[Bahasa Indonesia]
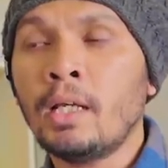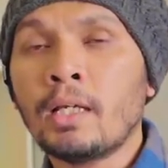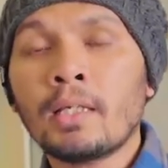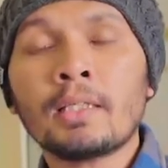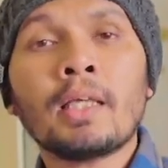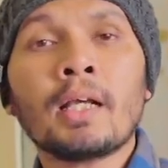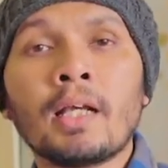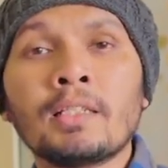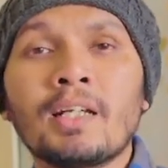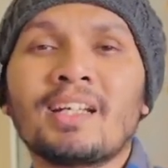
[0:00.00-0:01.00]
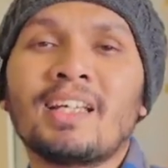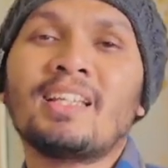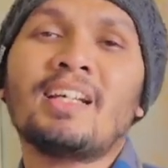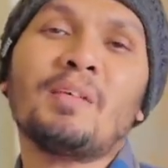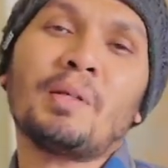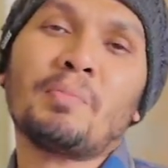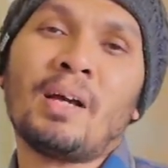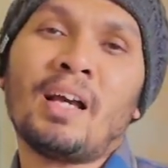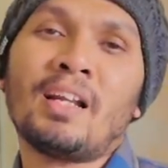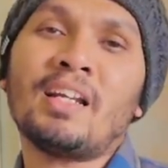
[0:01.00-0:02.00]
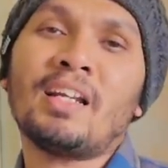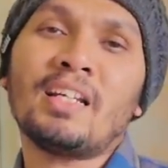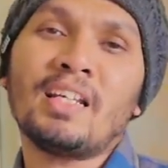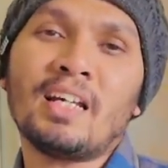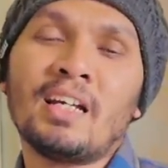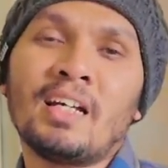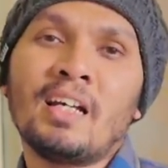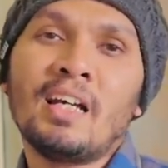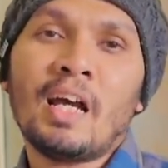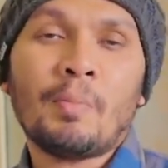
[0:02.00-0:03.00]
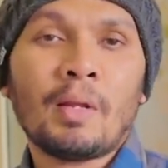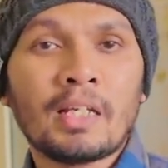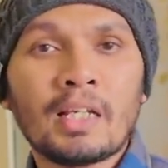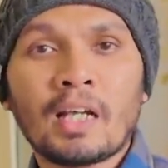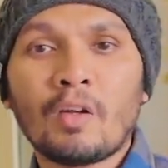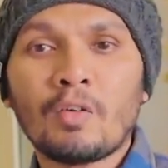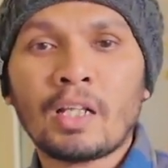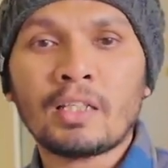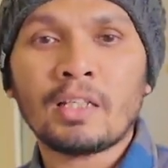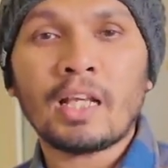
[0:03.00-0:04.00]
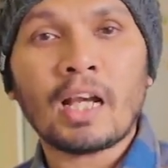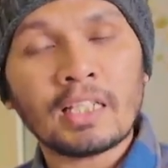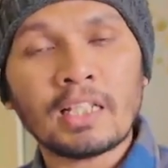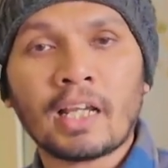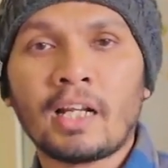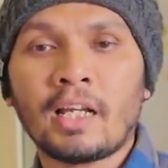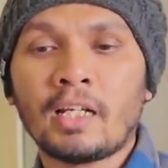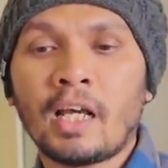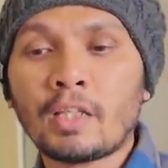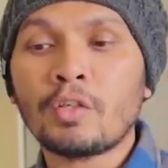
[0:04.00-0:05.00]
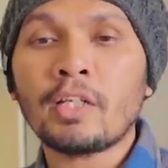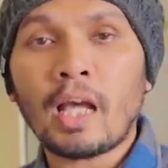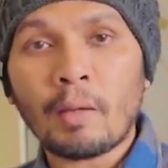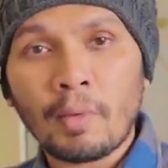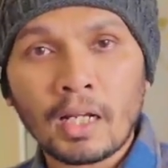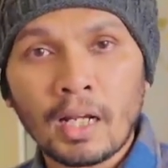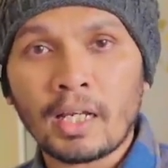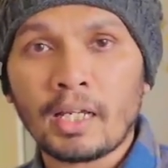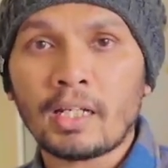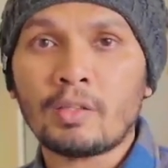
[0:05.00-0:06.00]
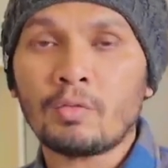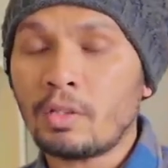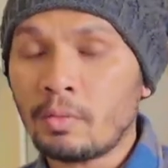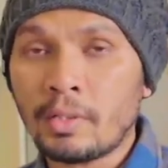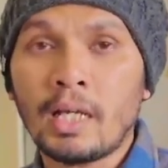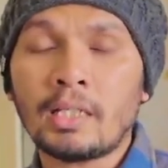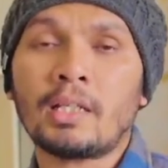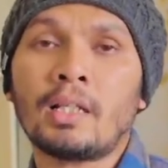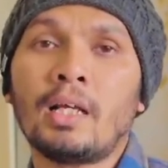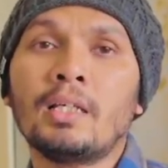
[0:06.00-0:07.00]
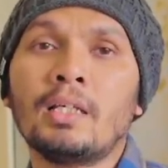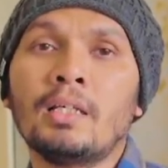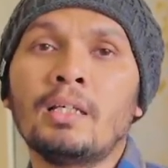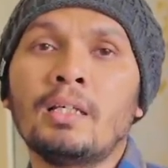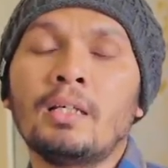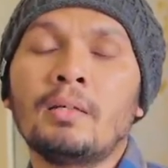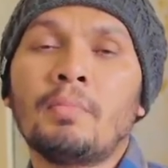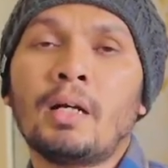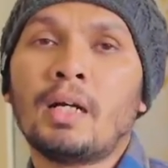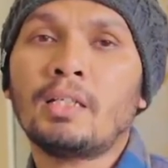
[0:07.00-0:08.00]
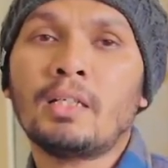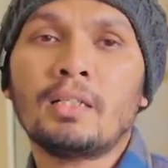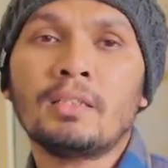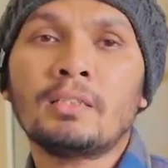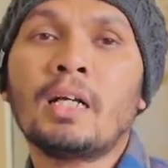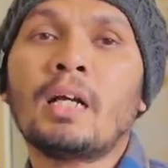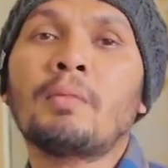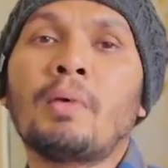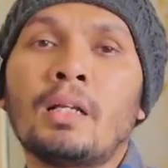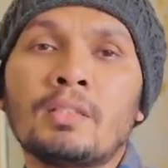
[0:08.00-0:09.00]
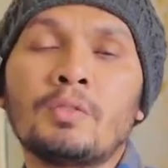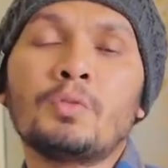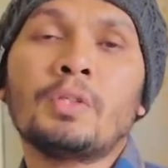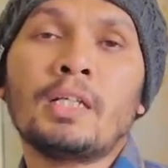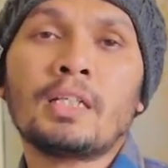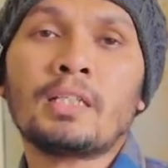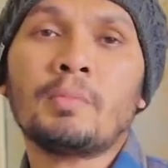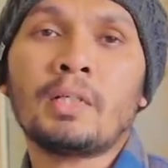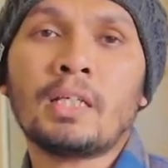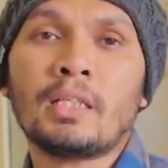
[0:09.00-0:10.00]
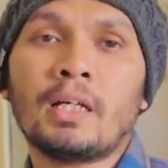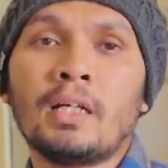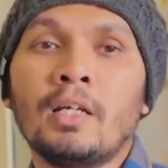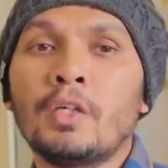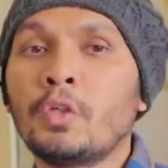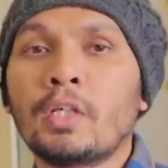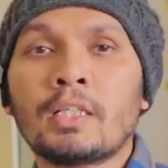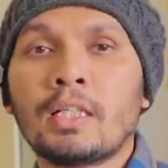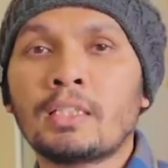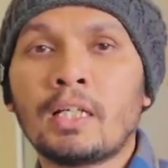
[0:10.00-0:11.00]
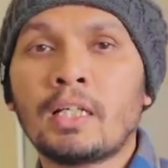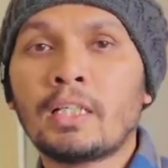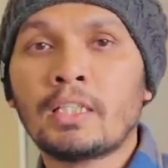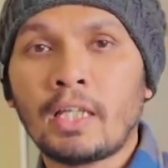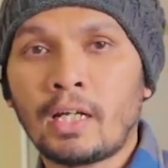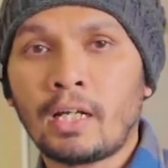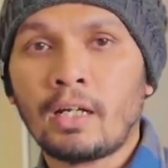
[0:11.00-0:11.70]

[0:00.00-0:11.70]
kita yang ngajak kita dapat pahala dari dia apalagi kalau nanti dia ngajak yang lain atau dia amalkan ayat itu lebih dahsyat lagi makanya jangan males untuk ngajak teman kita yuk kita saling share